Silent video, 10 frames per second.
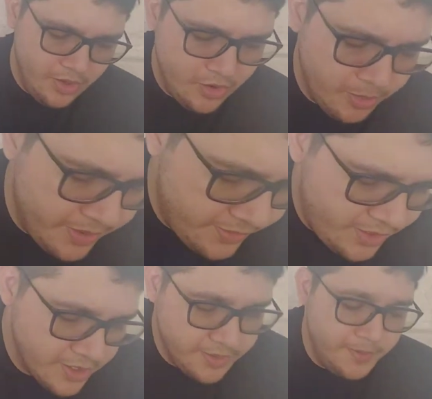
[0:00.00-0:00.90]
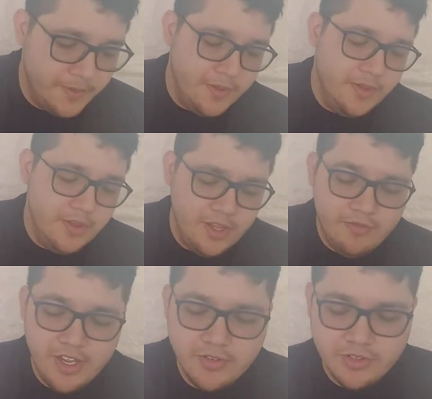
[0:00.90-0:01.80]
Como assim? Em
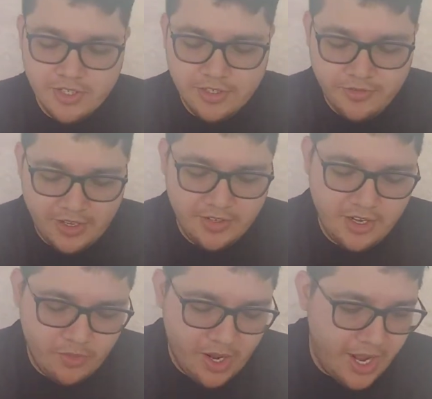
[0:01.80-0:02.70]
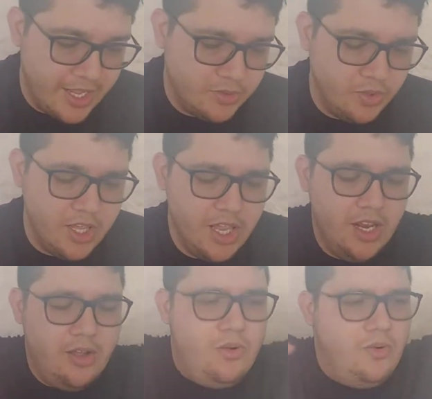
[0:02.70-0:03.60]
vez de vocês fazerem uma
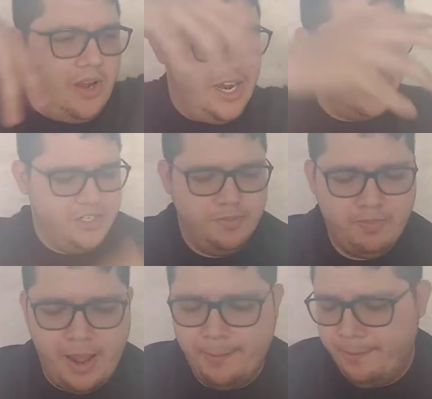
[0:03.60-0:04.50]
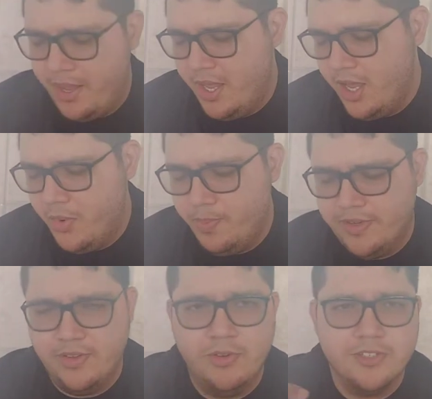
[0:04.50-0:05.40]
cartolina com caixas de papel, para
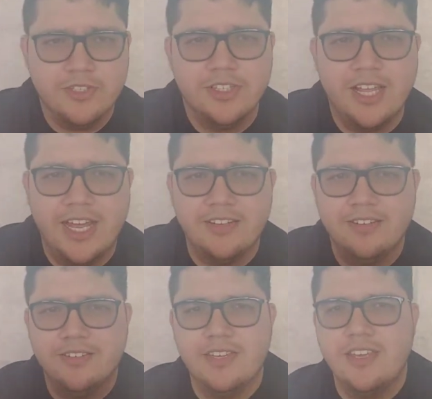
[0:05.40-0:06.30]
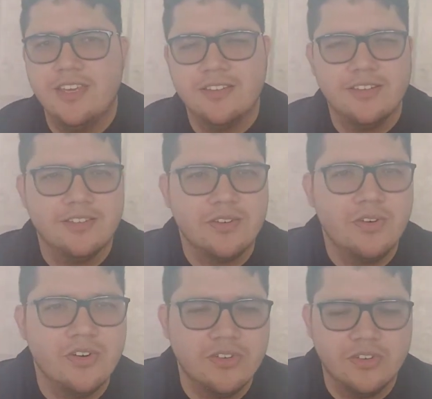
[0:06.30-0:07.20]
ser uma cidadezinha, essas
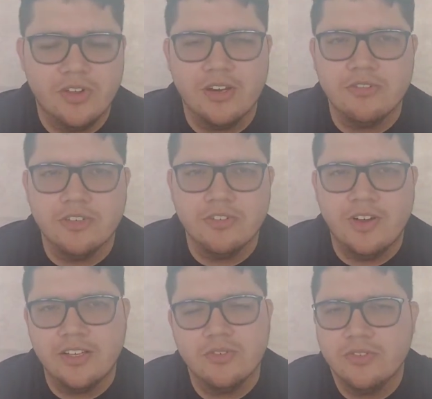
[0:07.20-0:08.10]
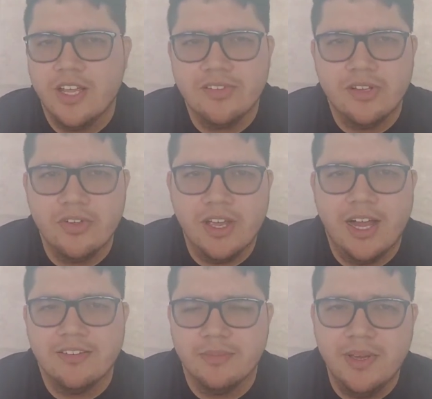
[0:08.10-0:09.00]
coisas, eu quero que vocês façam um desenho em
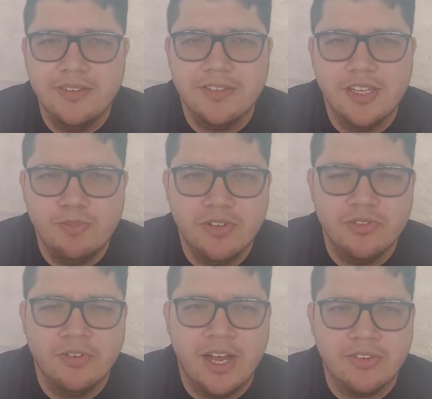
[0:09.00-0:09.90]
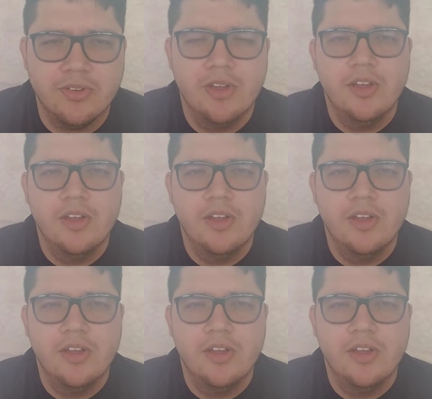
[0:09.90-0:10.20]
casa, bem simples, fácil